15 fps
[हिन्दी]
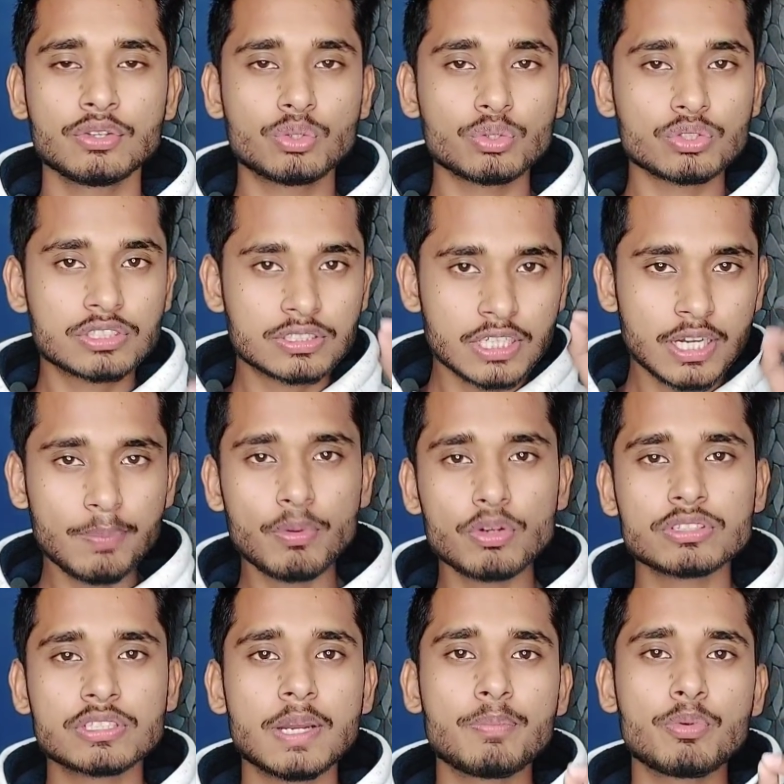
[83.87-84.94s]
तो सिर्फ और
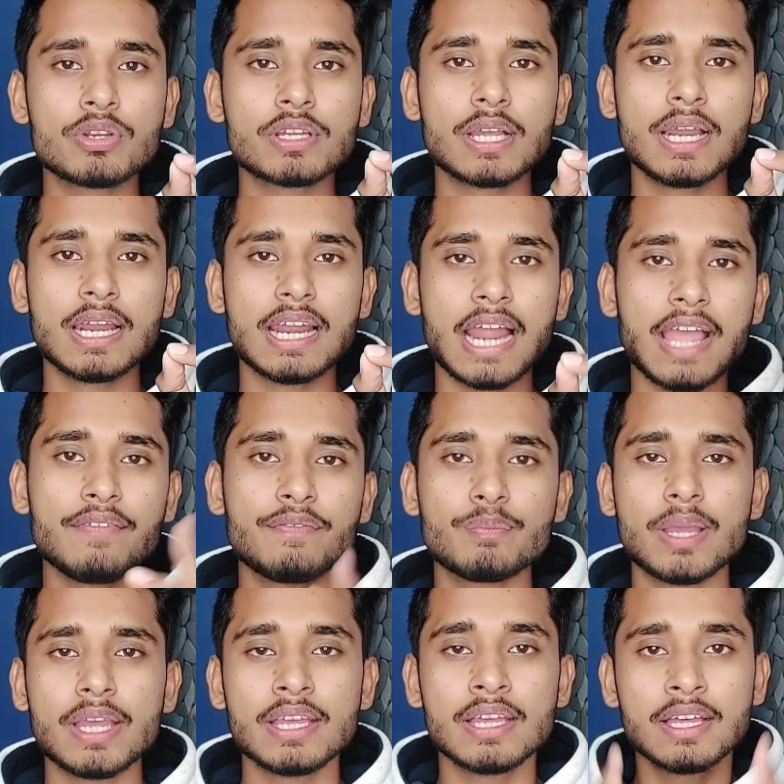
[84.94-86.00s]
सिर्फ उनके लाइफ
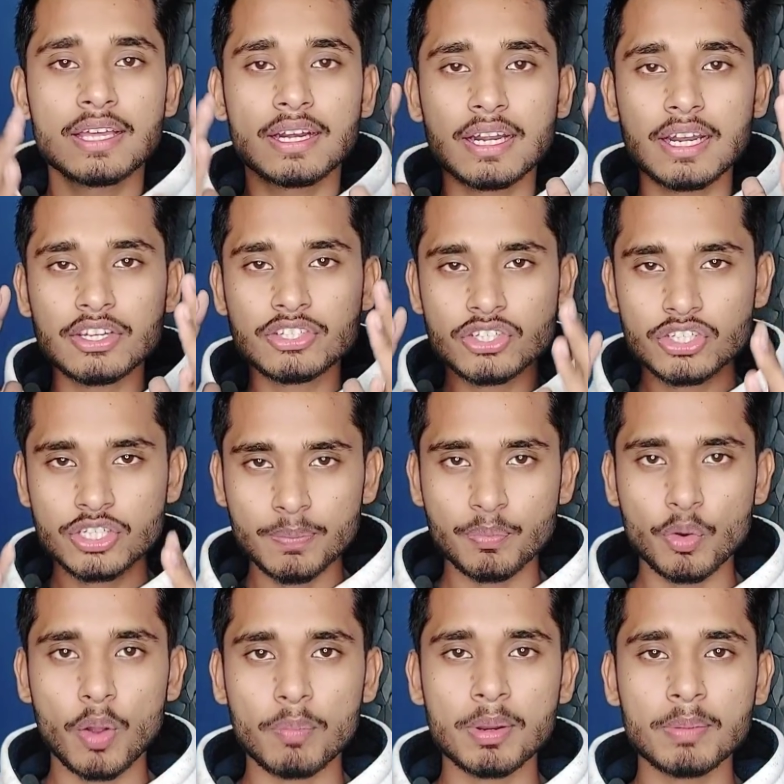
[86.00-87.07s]
में रिलेशनशिप
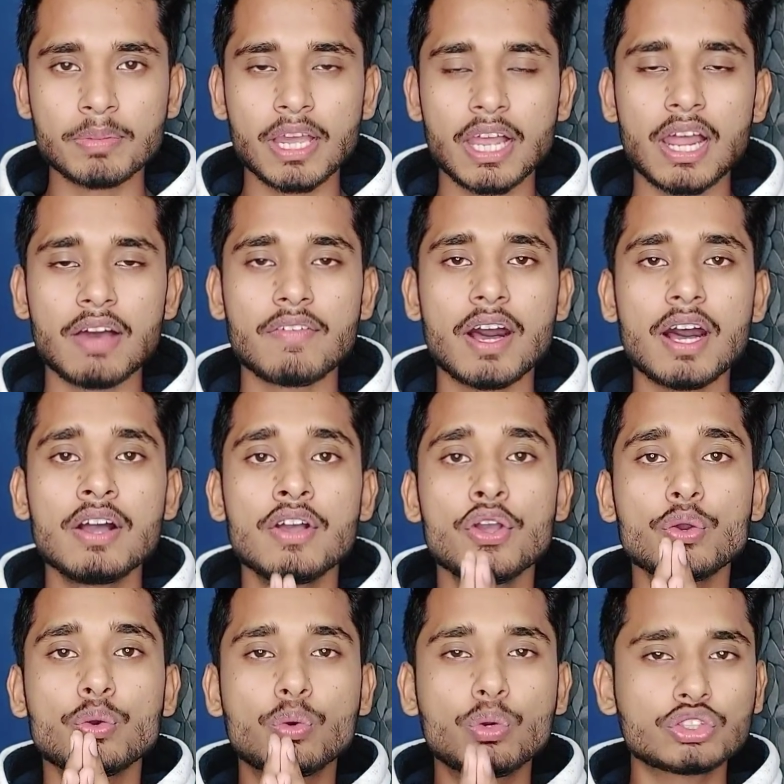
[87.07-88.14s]
प्रॉब्लम के अलावा
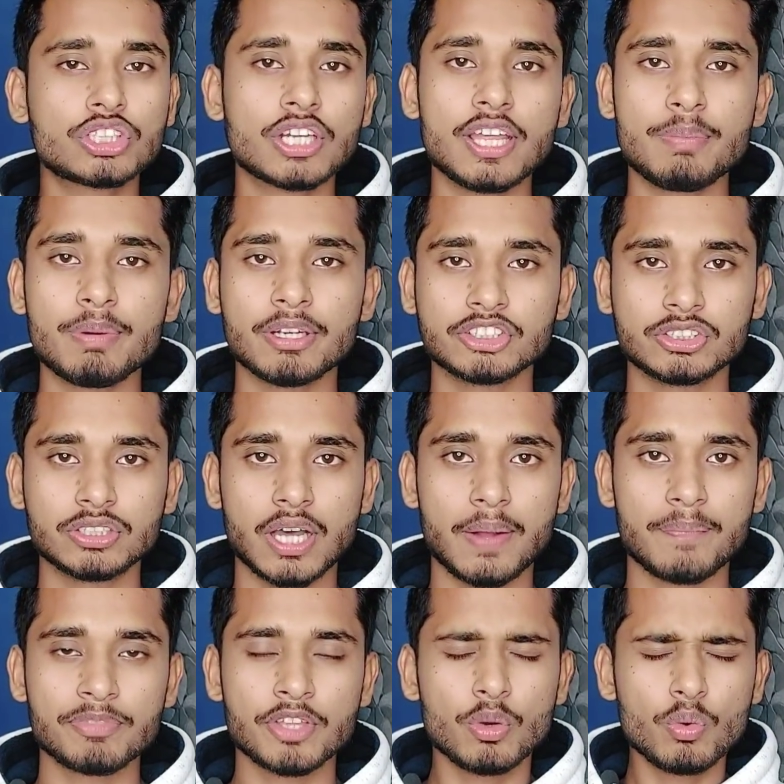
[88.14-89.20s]
कुछ नहीं बचता
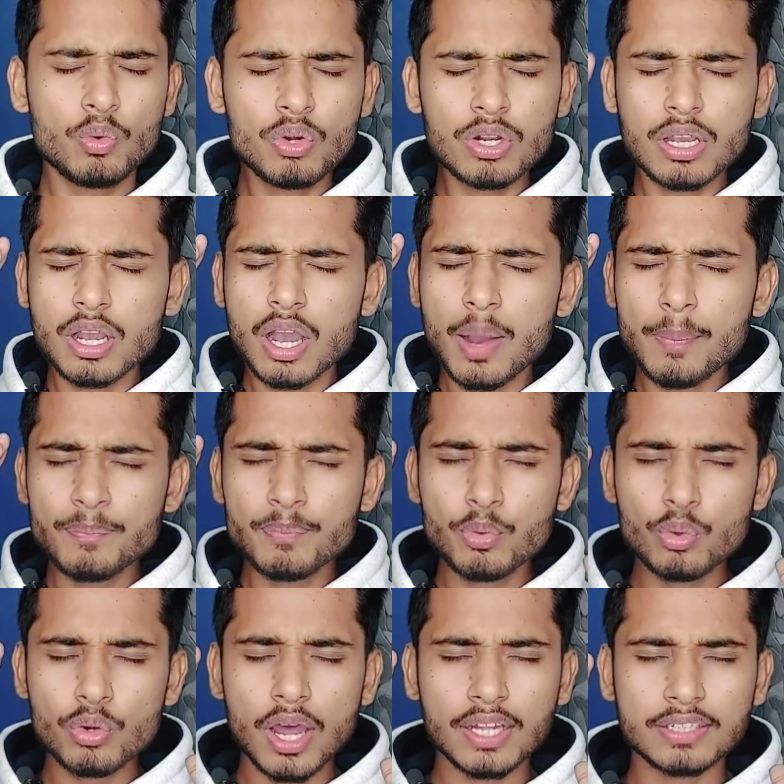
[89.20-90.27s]
उनका
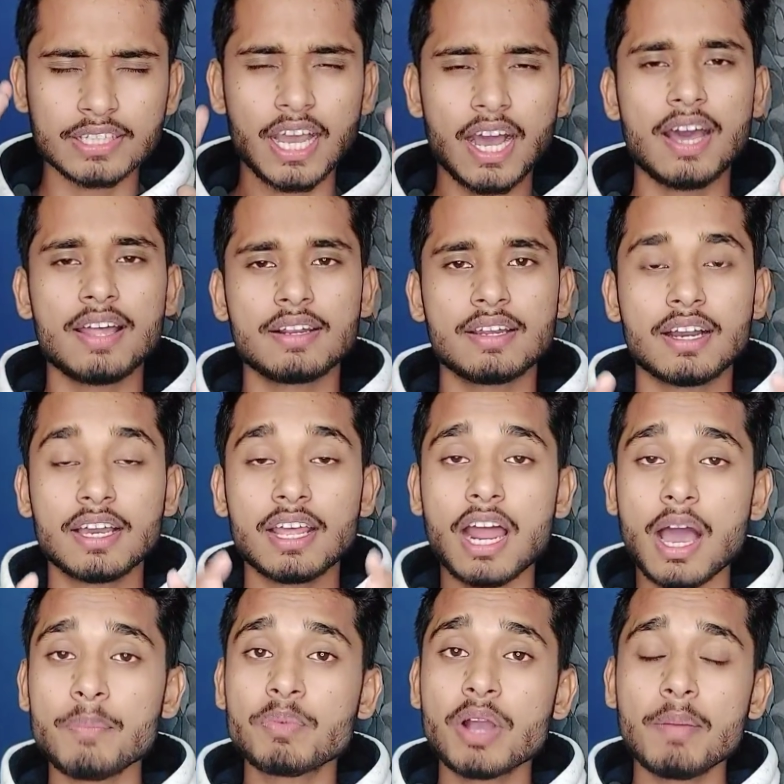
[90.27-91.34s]
पूरा ध्यान अगर
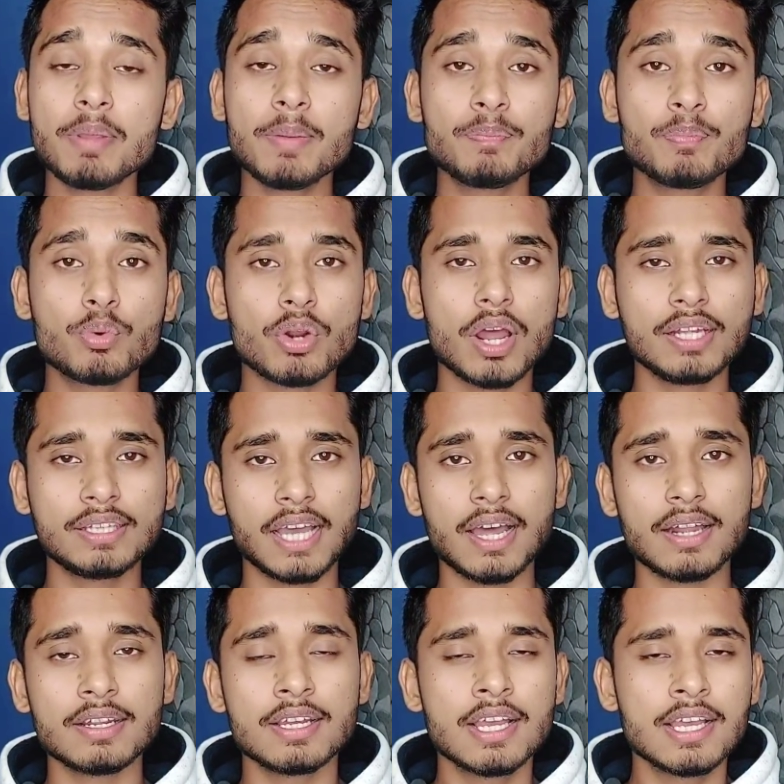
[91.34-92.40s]
आपका भी पूरा
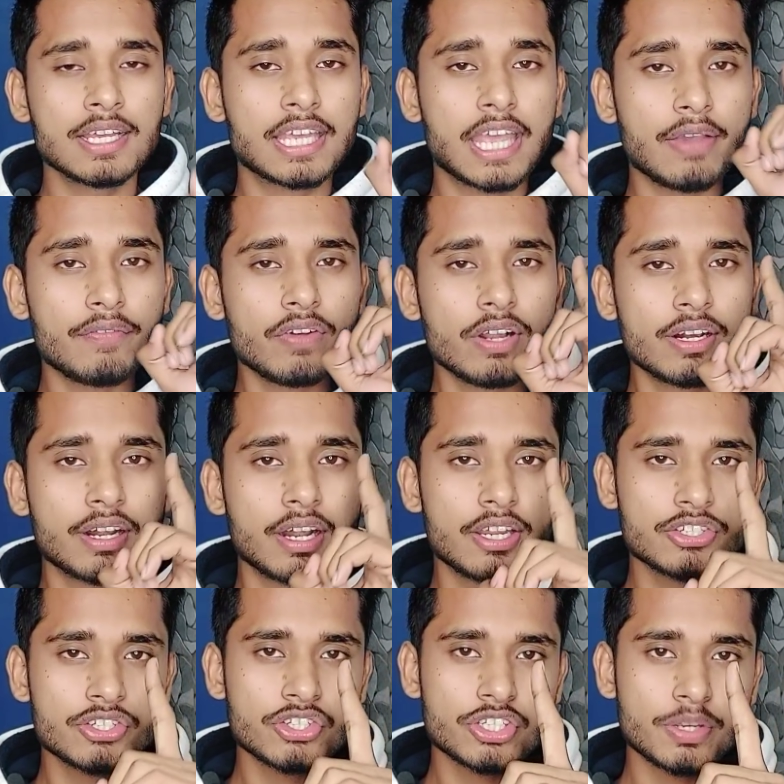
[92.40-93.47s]
ध्यान केवल
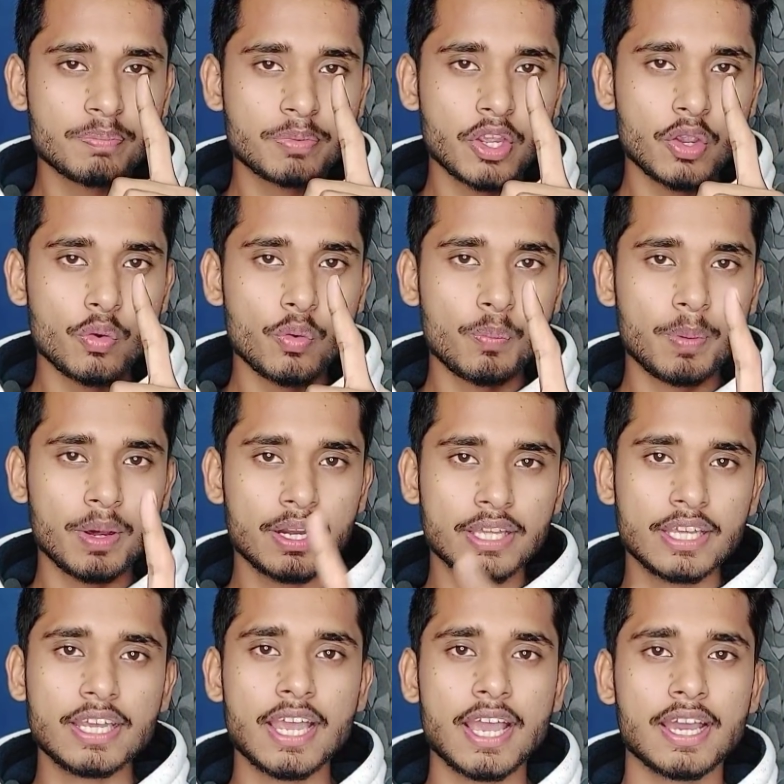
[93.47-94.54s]
रिलेशनशिप के ऊपर
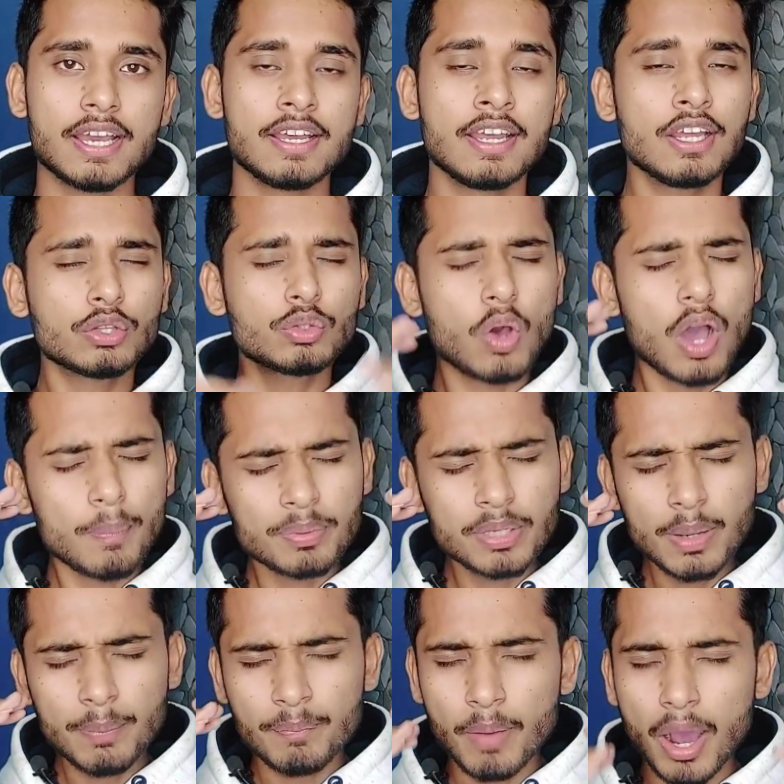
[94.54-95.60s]
ही है तो आप
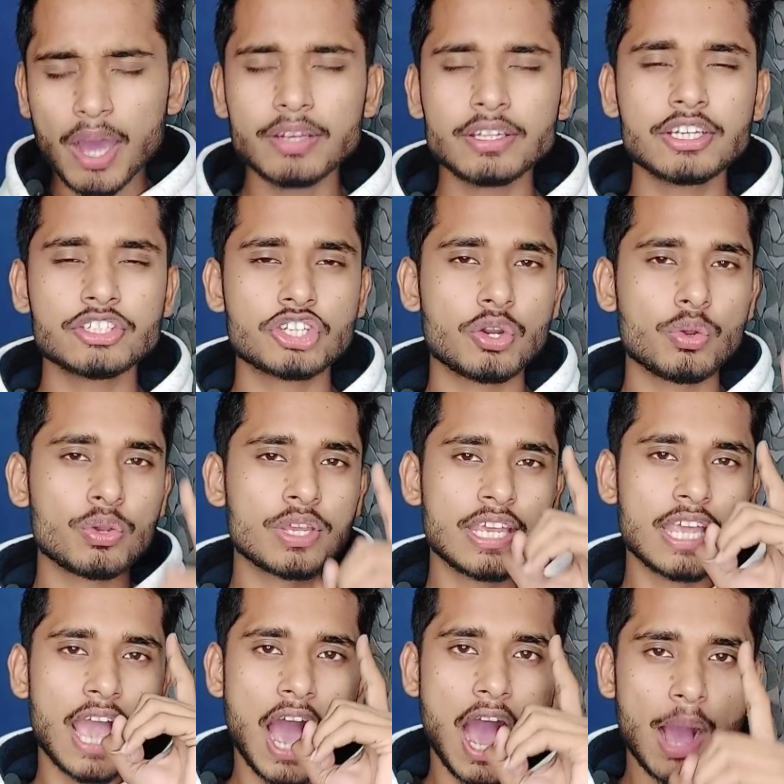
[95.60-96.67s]
ये मान के चलो
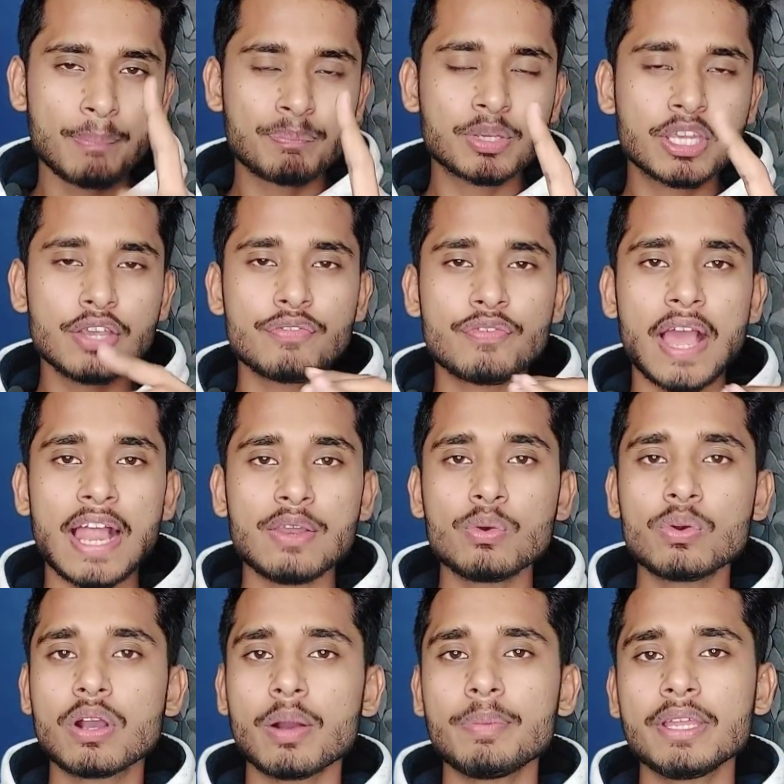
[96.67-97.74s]
कि आपकी वैल्यू
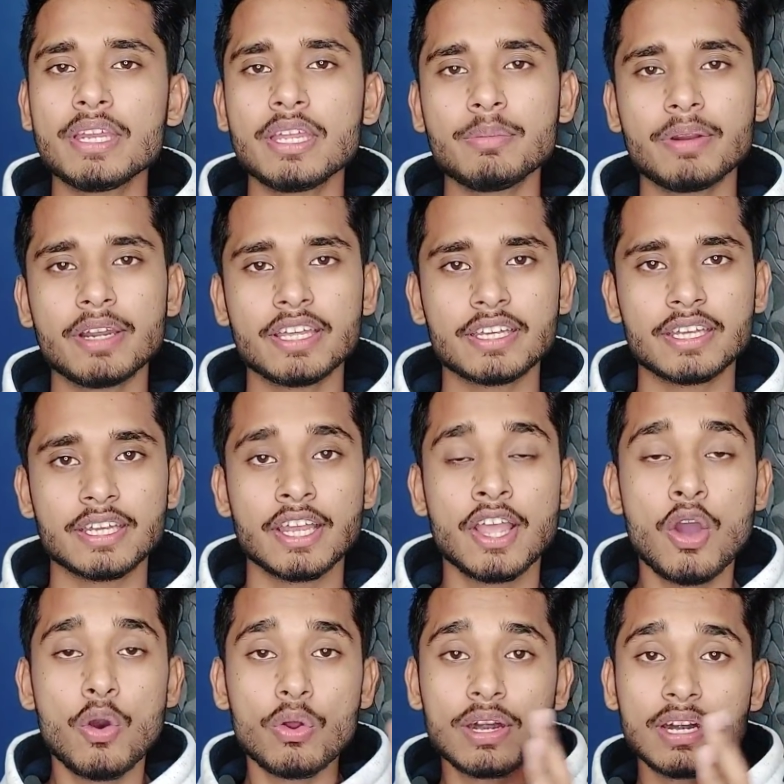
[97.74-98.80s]
कभी नहीं बढ़ेगी
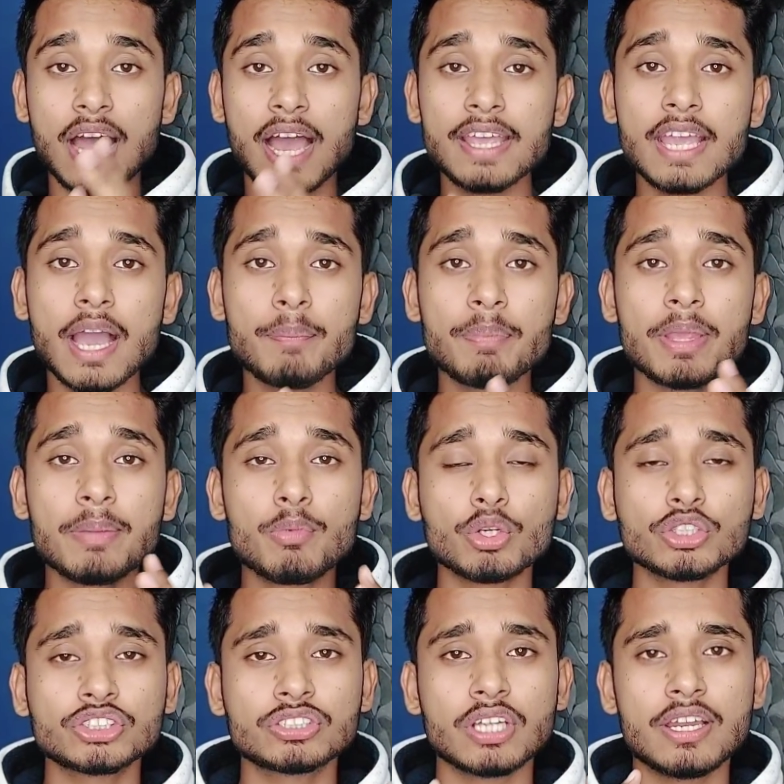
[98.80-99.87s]
और ना ही आप
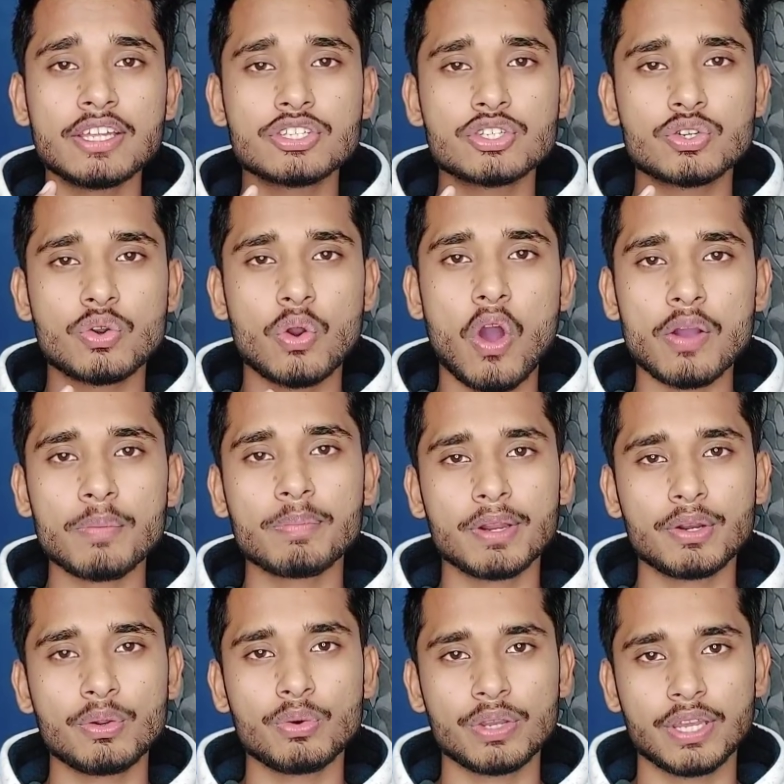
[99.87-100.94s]
इमोशनली स्ट्रांग
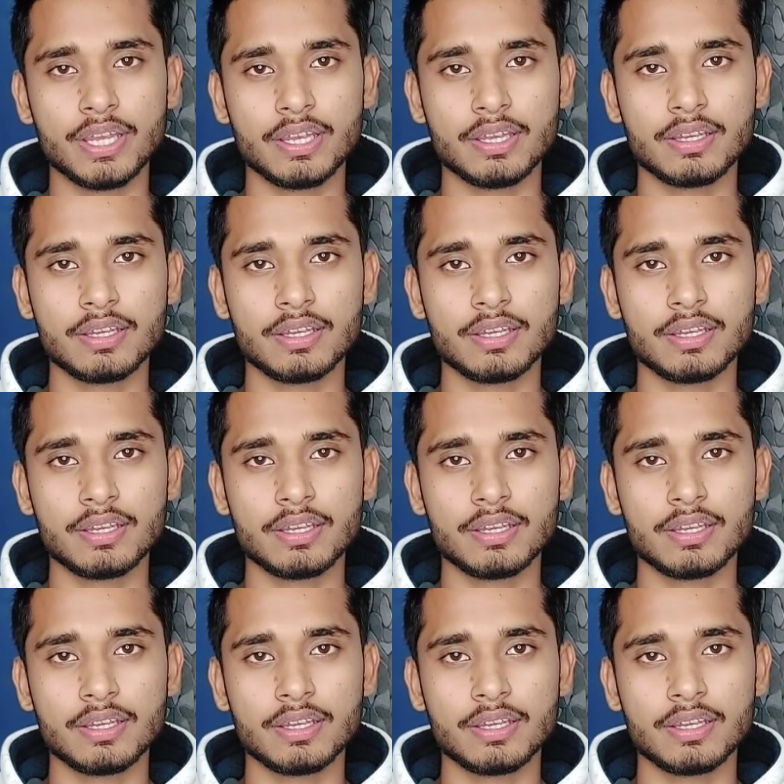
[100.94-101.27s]
बनोगे